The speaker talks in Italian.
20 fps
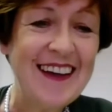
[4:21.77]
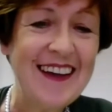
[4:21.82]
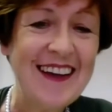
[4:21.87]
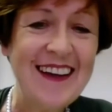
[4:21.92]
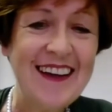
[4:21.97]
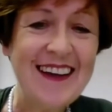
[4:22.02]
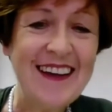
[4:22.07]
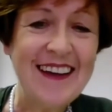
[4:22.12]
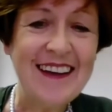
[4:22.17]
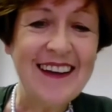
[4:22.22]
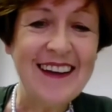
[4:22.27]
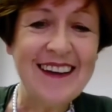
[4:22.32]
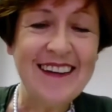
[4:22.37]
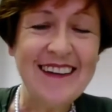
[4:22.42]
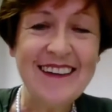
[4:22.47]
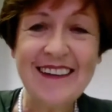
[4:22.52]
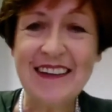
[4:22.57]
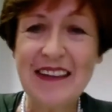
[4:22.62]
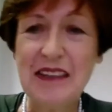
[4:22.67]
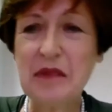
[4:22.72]
Eh...
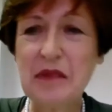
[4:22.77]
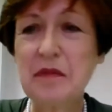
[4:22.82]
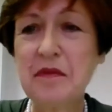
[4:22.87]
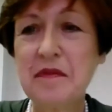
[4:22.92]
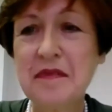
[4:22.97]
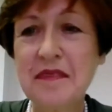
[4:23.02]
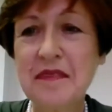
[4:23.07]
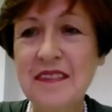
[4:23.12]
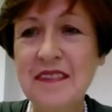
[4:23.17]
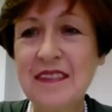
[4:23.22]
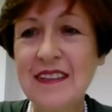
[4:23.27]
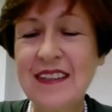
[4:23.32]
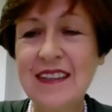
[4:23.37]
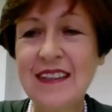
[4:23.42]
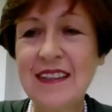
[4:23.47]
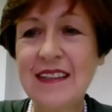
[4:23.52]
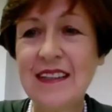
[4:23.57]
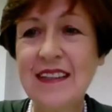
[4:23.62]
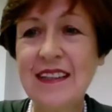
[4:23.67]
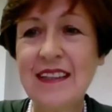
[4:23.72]
No, ti vediamo
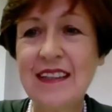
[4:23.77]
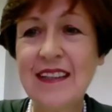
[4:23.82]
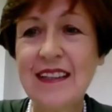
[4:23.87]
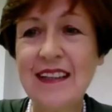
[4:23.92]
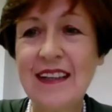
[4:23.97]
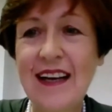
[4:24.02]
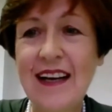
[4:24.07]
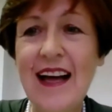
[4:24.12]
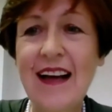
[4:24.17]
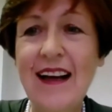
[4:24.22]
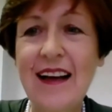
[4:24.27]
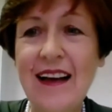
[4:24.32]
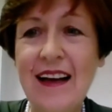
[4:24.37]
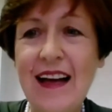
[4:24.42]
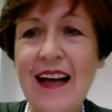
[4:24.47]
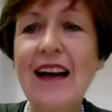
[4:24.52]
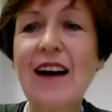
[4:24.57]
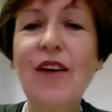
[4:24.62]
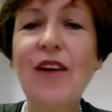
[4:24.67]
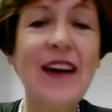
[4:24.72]
bene, ti vediamo ah, bene.
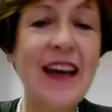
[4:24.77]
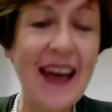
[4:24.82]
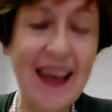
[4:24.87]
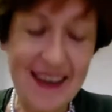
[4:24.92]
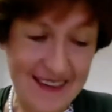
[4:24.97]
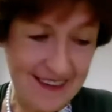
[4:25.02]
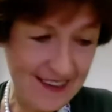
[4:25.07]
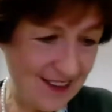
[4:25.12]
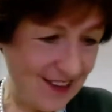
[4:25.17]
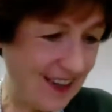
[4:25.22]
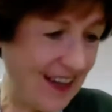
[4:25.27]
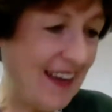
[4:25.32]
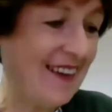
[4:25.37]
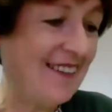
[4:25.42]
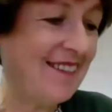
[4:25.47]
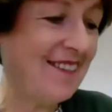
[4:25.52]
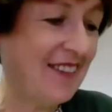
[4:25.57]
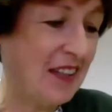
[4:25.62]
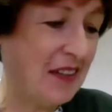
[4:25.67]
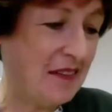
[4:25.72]
ok,
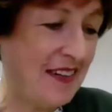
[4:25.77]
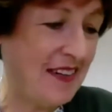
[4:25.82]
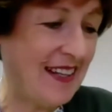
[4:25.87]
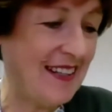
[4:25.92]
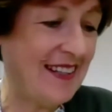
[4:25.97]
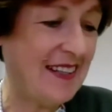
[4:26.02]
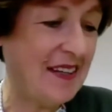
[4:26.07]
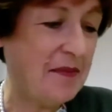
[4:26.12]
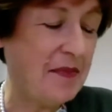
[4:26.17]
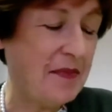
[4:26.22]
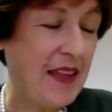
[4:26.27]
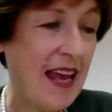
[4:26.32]
ok, vado avanti.